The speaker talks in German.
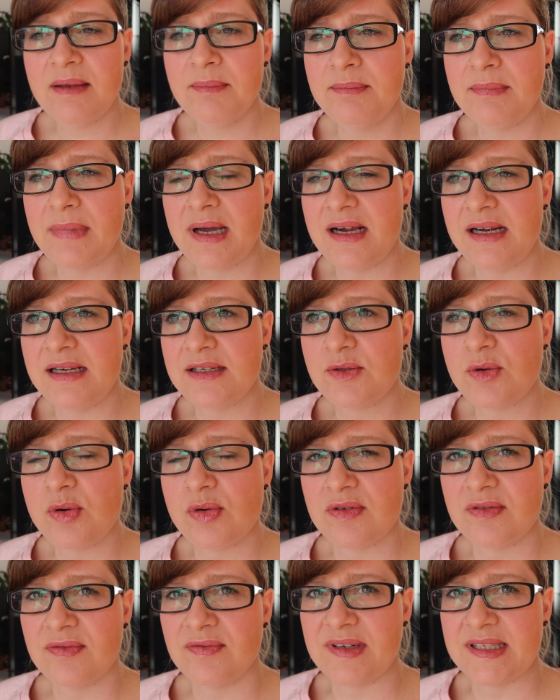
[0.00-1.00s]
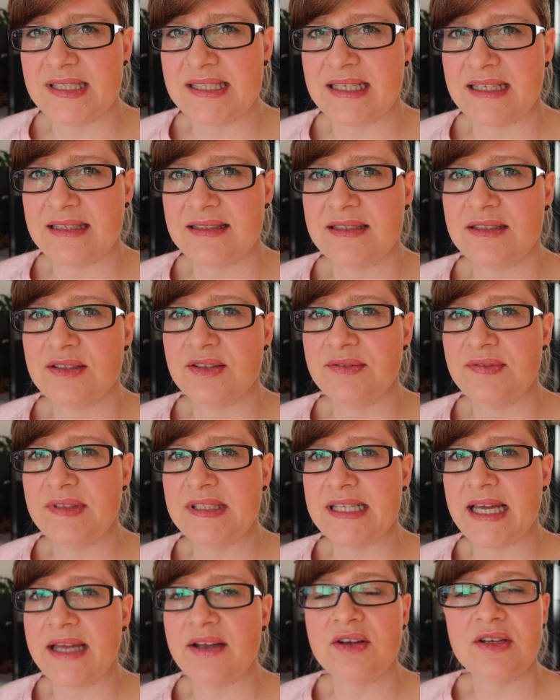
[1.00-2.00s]
mal gucken, was das irgendwie
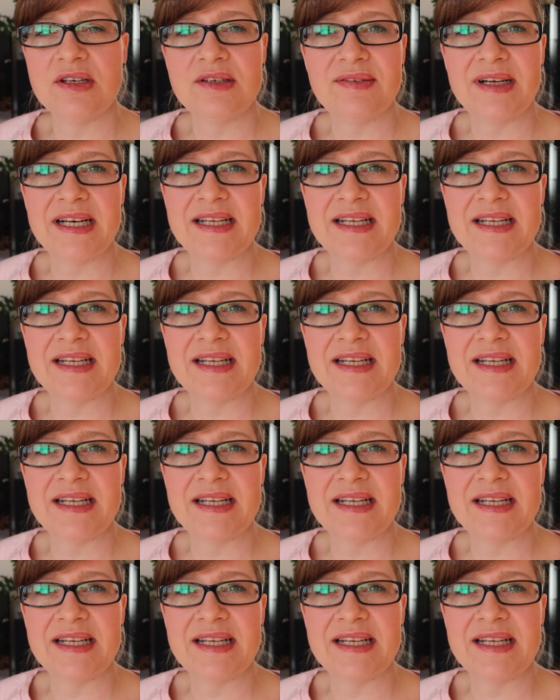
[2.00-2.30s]
sein könnte,